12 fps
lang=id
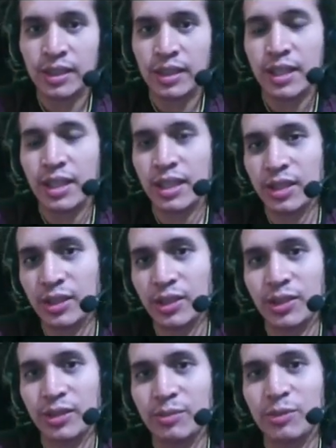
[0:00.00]

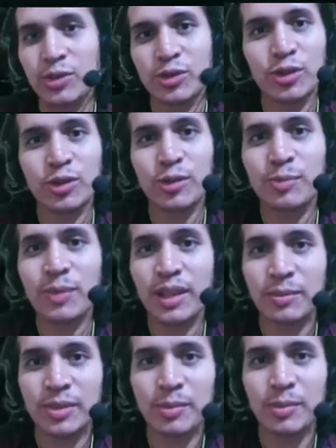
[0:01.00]
Itu musuh yang
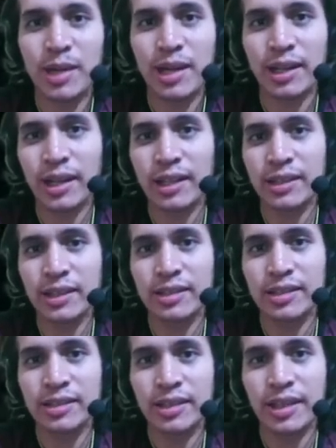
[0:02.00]
paling menyebalkan
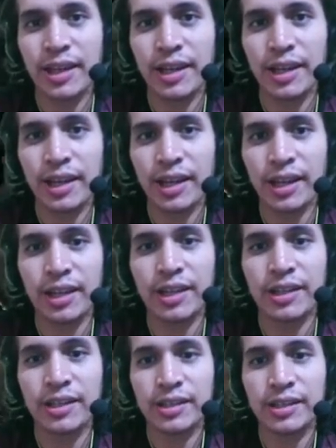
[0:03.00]
guys di RE. E
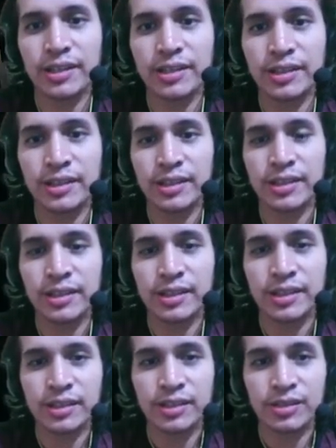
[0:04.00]

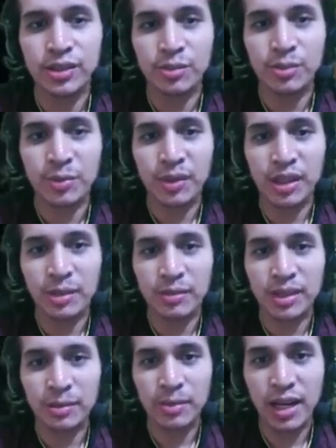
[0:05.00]
zombie paling
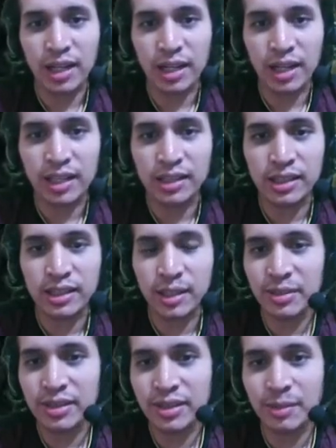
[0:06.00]
menyebalkan
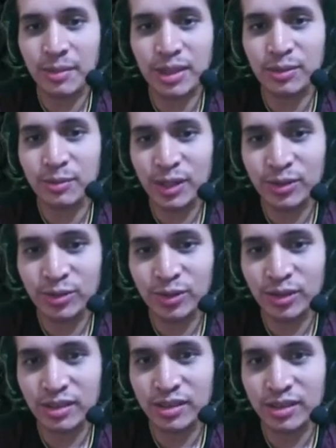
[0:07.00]
yang bisa masuk-masuk
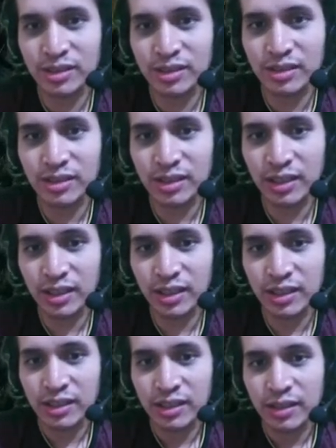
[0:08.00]
ke
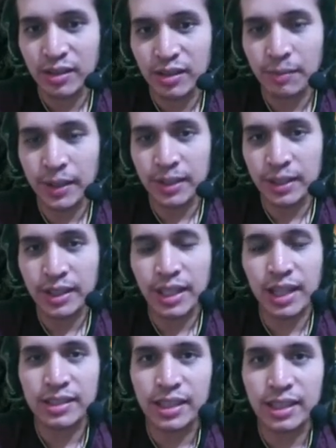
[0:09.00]

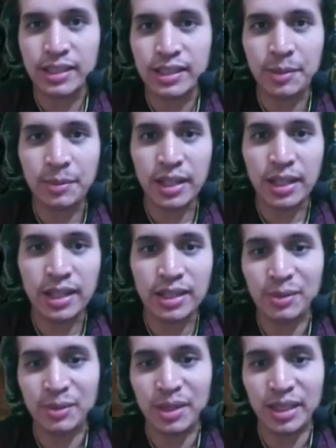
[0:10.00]
ventilasi ini siapa lagi
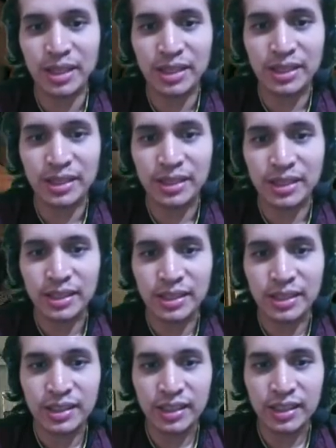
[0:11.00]
coba?
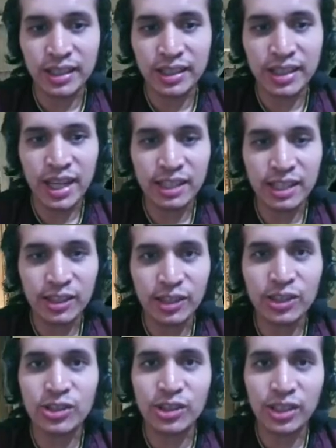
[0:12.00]

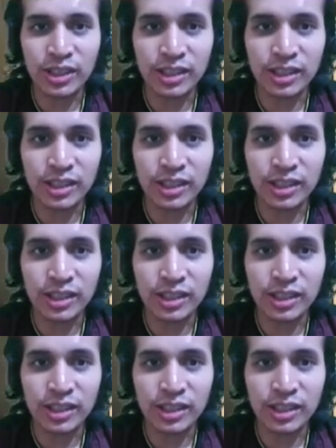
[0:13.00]
Eganato coy